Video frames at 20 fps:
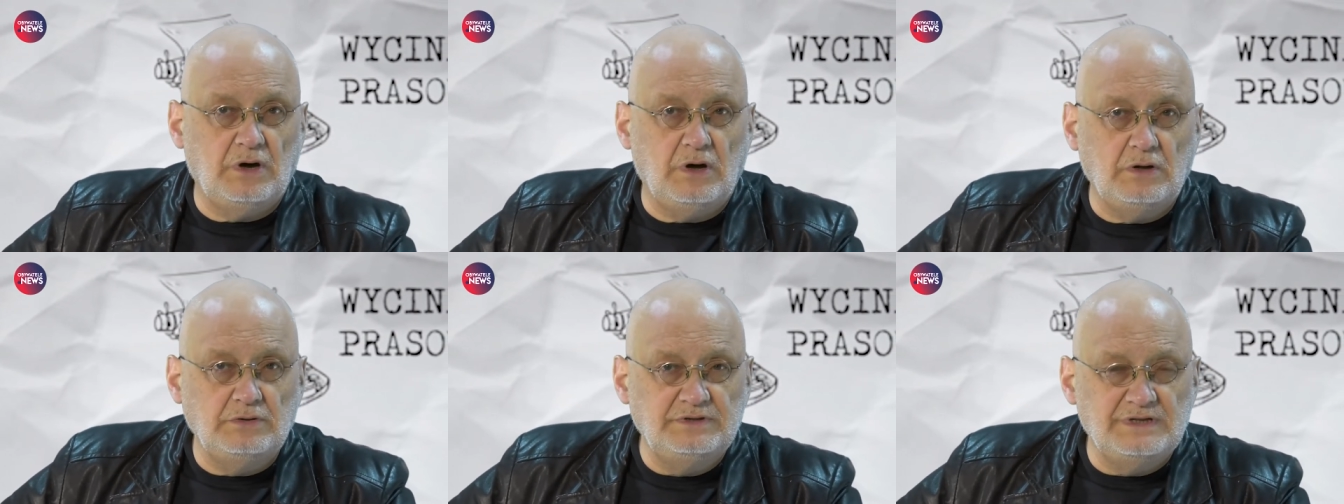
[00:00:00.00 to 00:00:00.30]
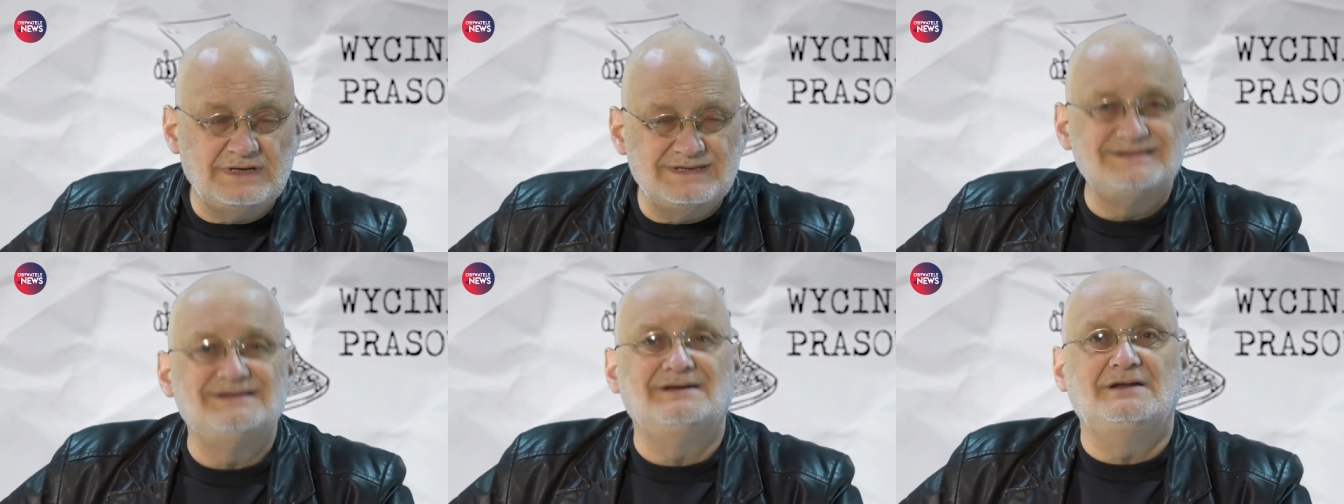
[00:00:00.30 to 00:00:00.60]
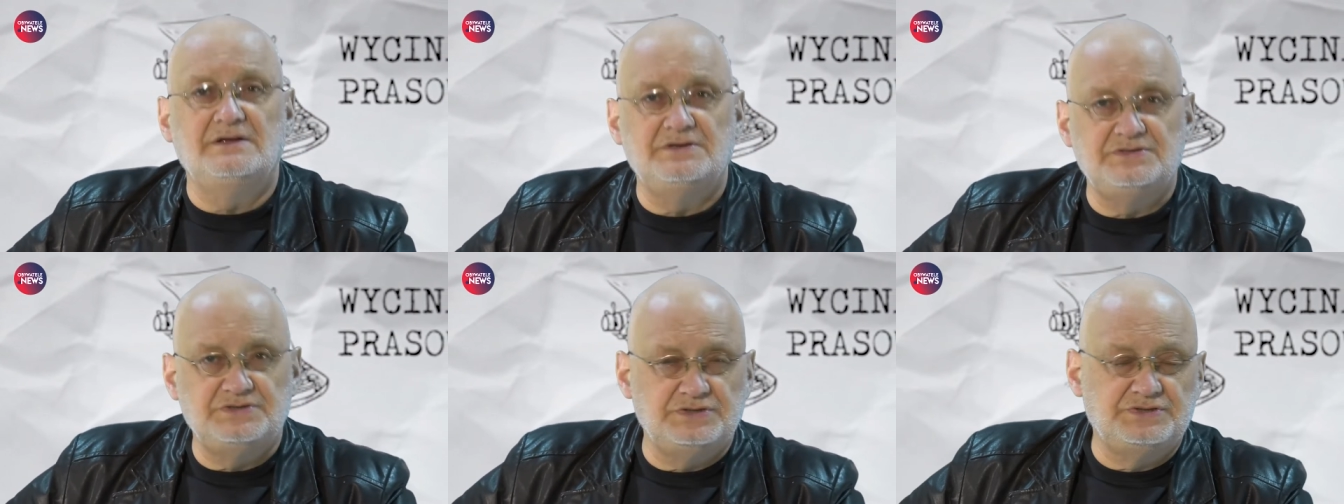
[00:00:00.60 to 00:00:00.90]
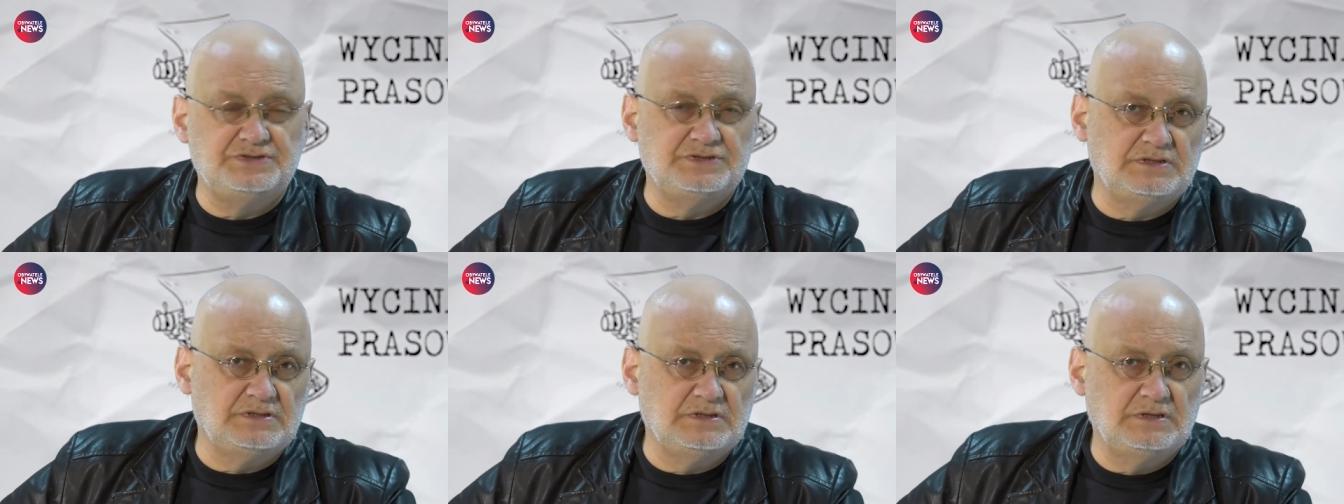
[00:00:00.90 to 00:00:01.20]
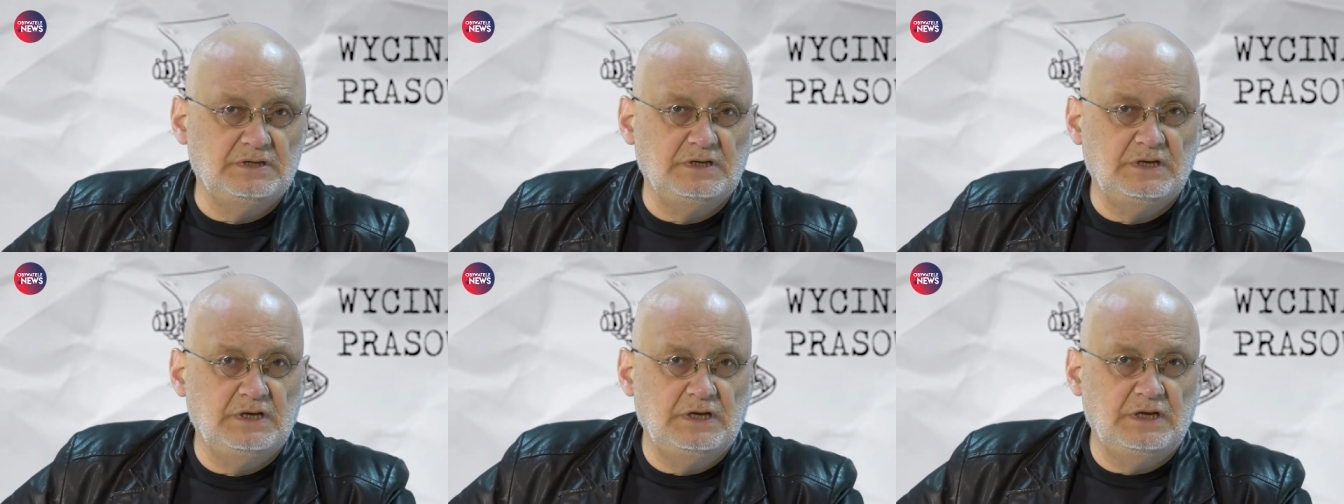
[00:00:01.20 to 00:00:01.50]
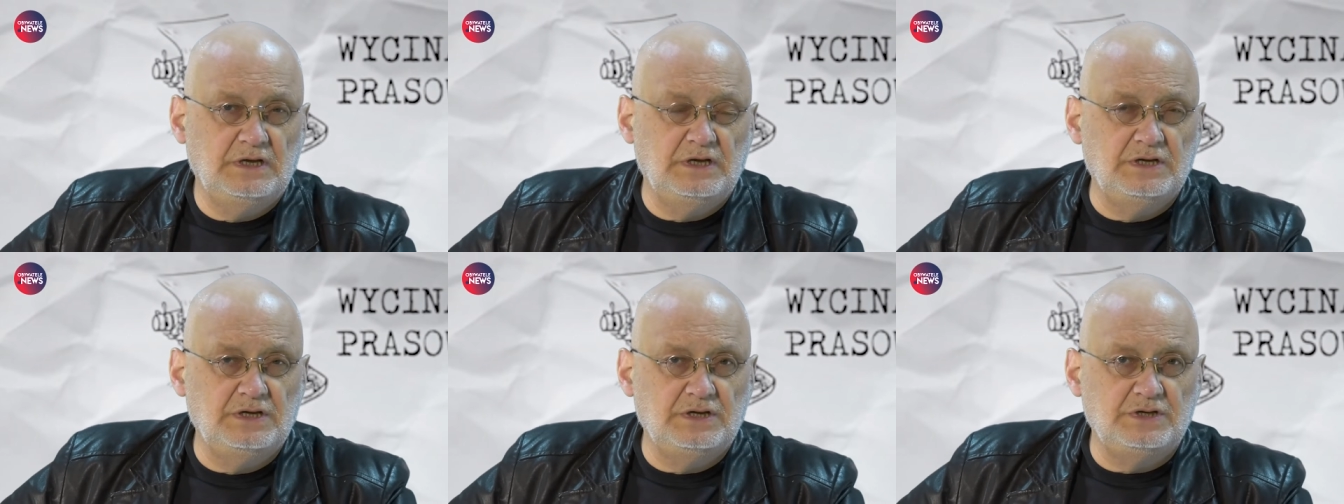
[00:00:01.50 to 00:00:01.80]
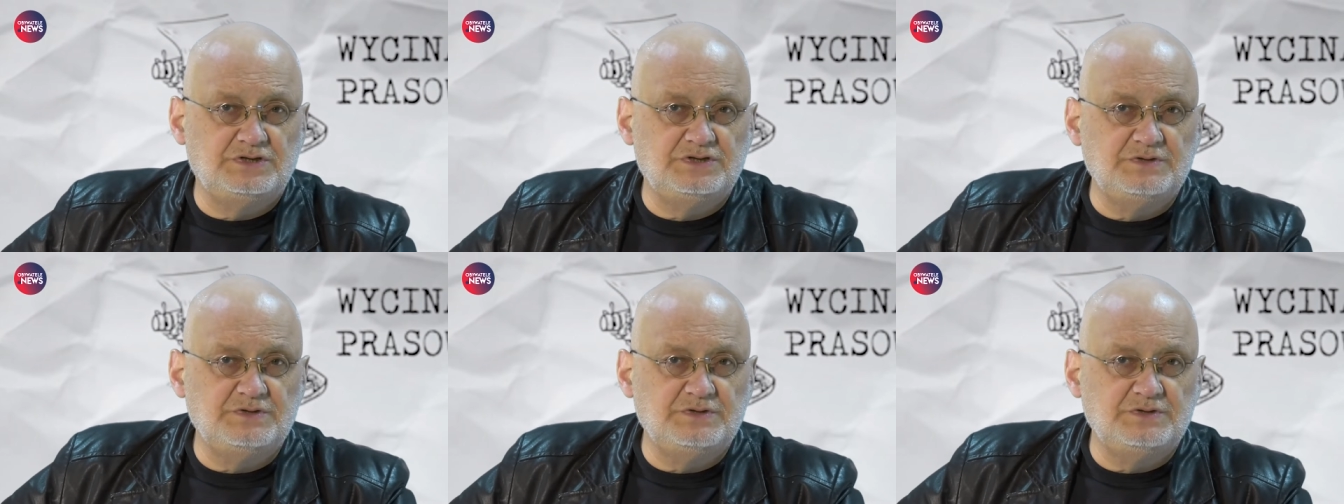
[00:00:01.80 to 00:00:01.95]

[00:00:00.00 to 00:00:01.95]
Od nas zależy, czy, y,